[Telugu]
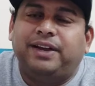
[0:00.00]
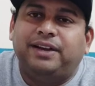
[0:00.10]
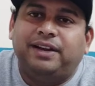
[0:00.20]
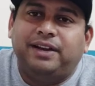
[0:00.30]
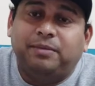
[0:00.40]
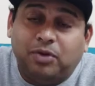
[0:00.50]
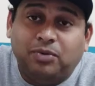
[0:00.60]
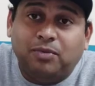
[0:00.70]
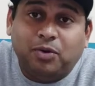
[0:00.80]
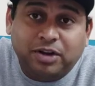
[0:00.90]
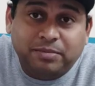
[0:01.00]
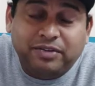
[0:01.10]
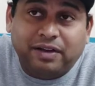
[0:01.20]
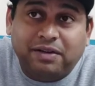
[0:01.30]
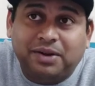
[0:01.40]
ఏంటంటే మాంగ్ మాంగోడిబి
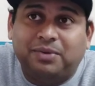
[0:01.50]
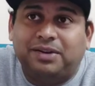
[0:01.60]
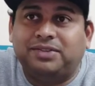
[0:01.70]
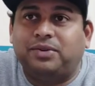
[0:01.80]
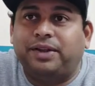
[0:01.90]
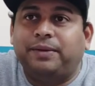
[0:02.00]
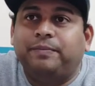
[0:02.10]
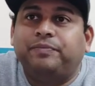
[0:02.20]
ఫేవర్గా ఉంటుంది సారీ